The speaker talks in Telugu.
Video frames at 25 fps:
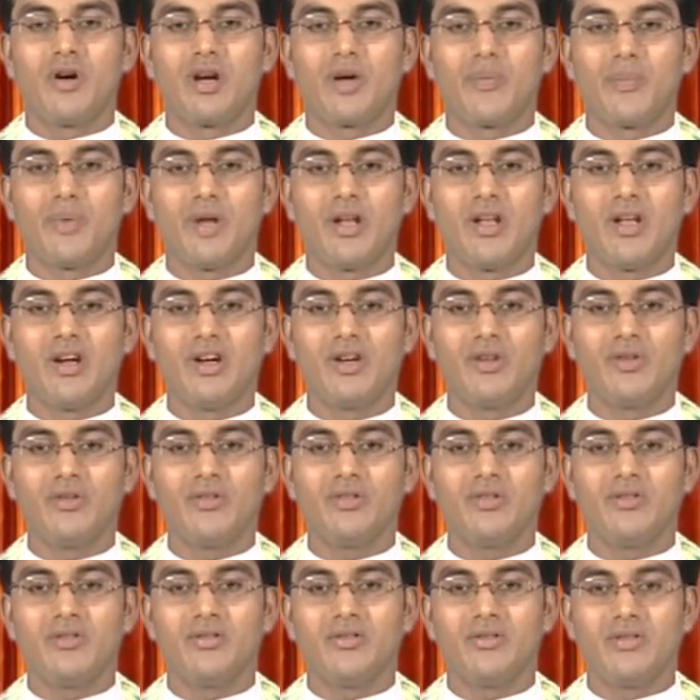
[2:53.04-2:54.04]
ఒక పిల్లాడు
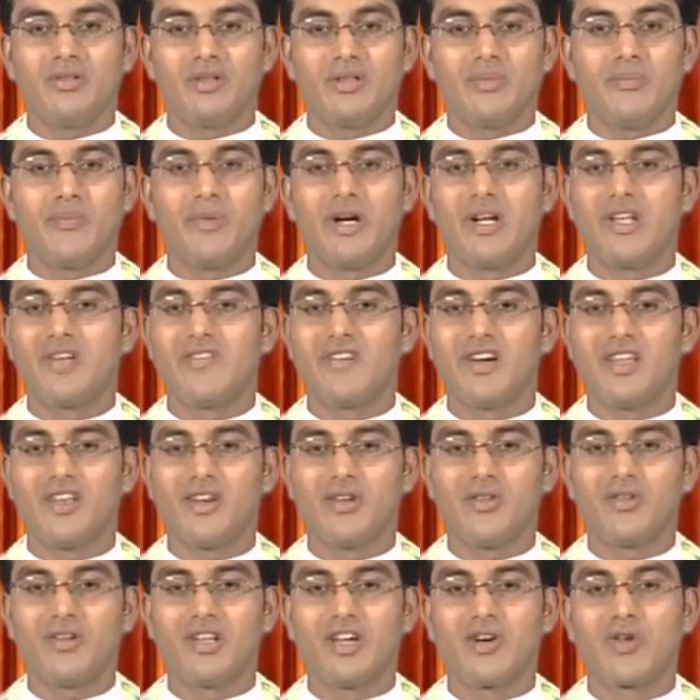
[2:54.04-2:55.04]
బడికి
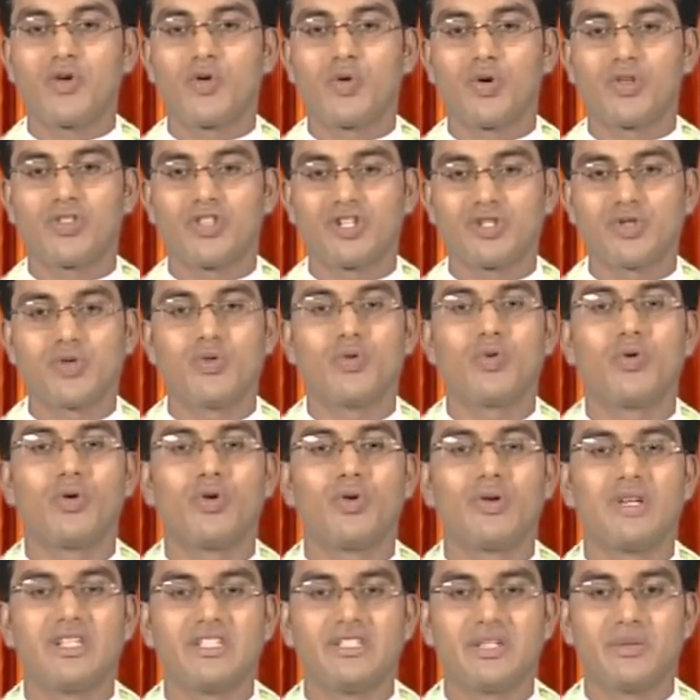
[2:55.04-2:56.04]
వెళ్ళను నాకు కొత్త షూ
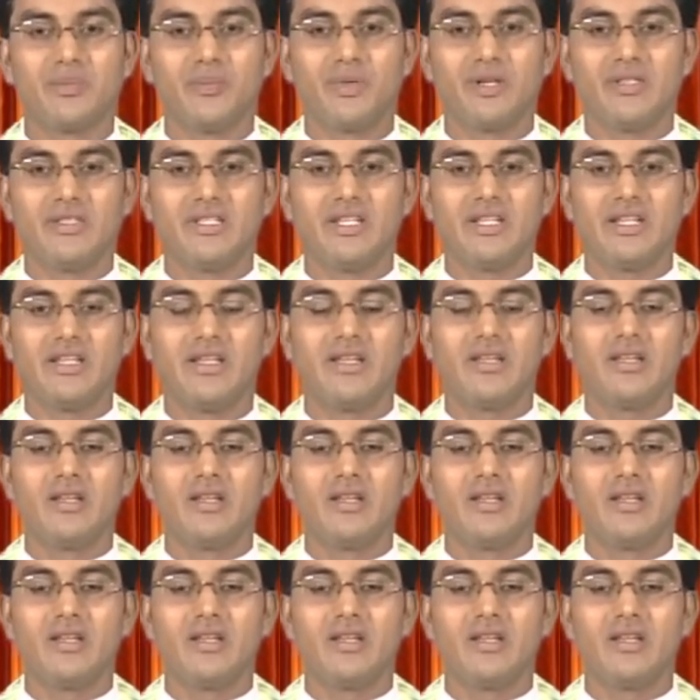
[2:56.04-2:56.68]
కొను అని చెప్పేసి